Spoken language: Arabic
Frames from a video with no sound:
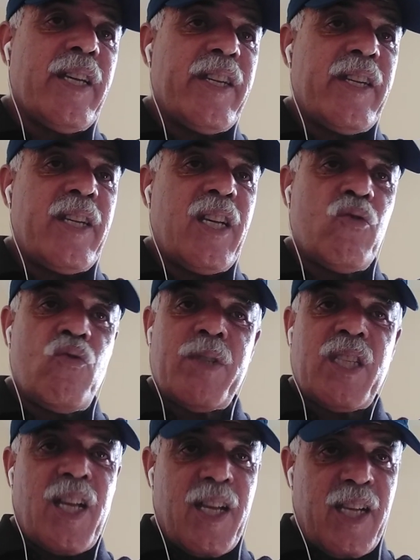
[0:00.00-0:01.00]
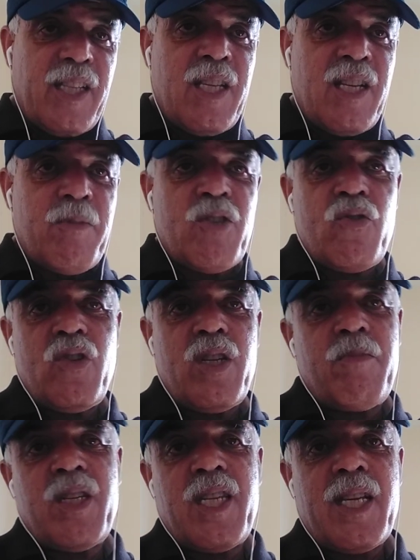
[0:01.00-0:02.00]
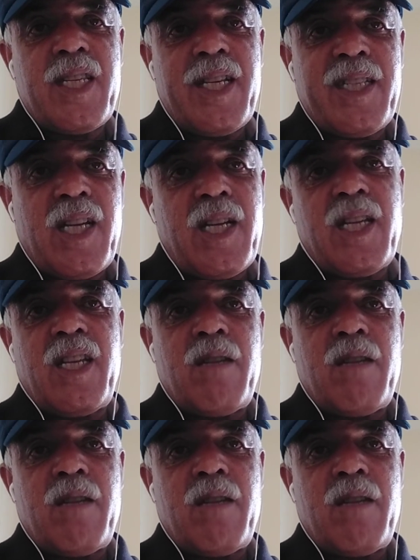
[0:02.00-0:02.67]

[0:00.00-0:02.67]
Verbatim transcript: نحن من تقاعدنا بالسلم التاسع ضحايا